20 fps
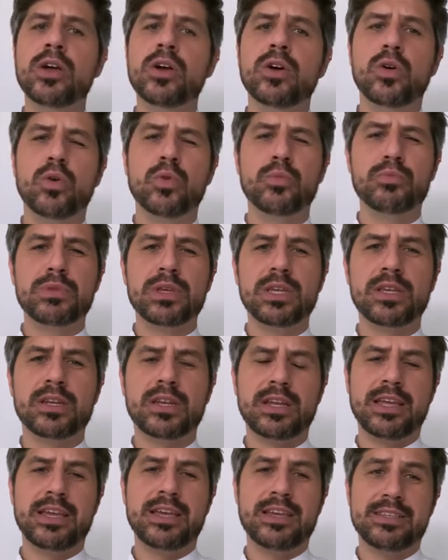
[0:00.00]
Und wir,
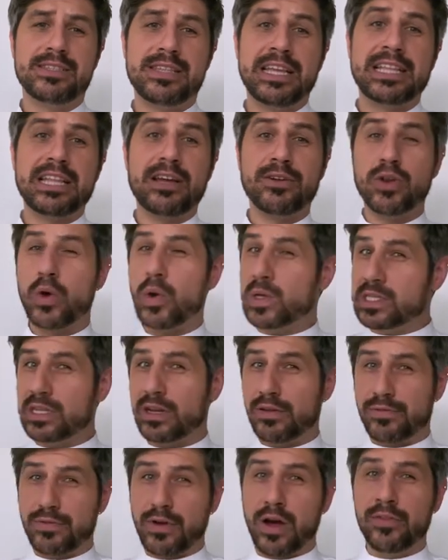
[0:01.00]
es liegt auch in unserer
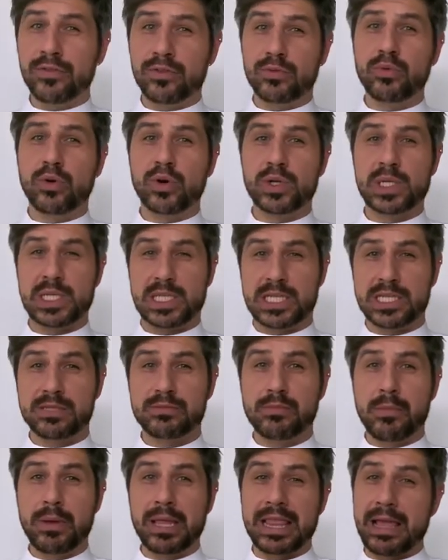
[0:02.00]
Verantwortung, dass wir
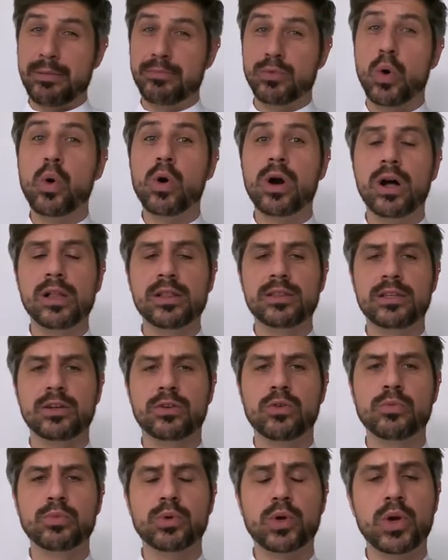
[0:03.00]
mit dem nachhaltig
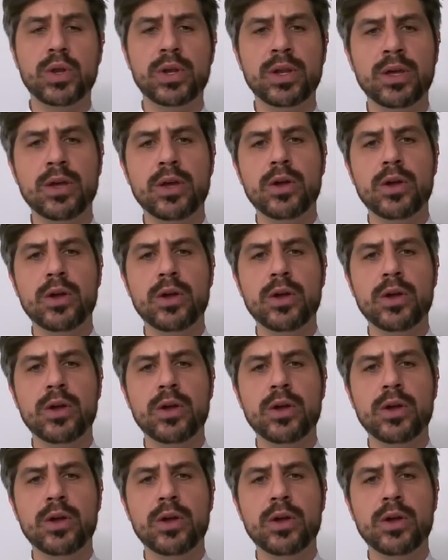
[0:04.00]
umgehen.